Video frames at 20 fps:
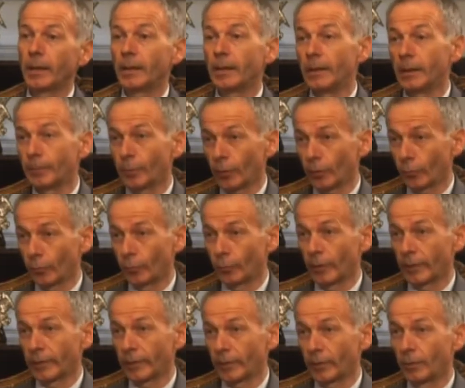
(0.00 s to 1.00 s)
y por
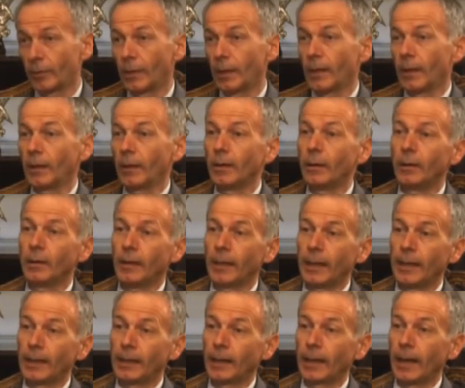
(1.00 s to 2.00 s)
supuesto eh,
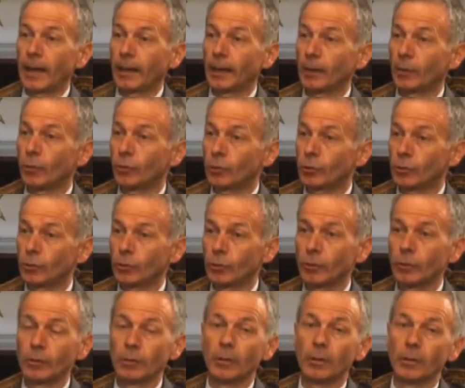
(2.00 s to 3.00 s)
en la
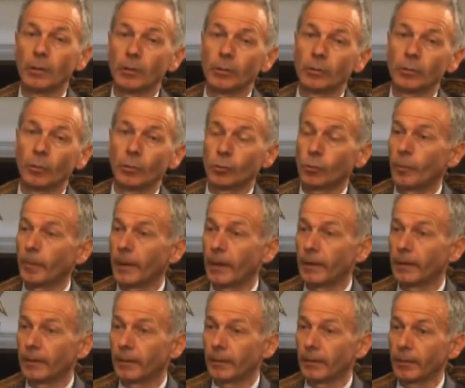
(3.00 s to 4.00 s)
G8, eh, los ocho
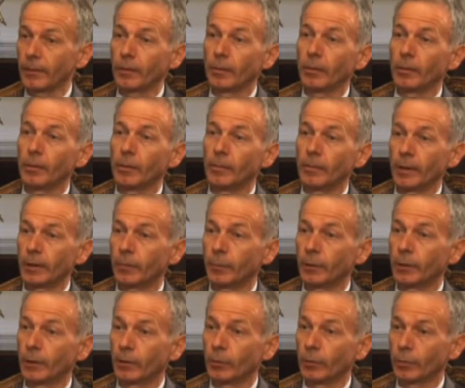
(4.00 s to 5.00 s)
países más
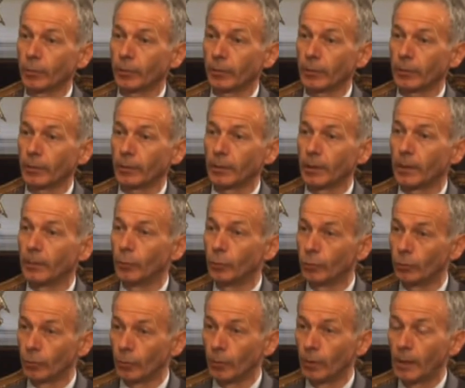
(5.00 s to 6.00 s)
poderosos del
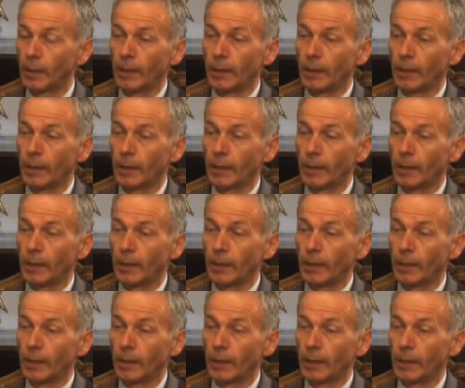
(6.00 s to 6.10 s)
mundo.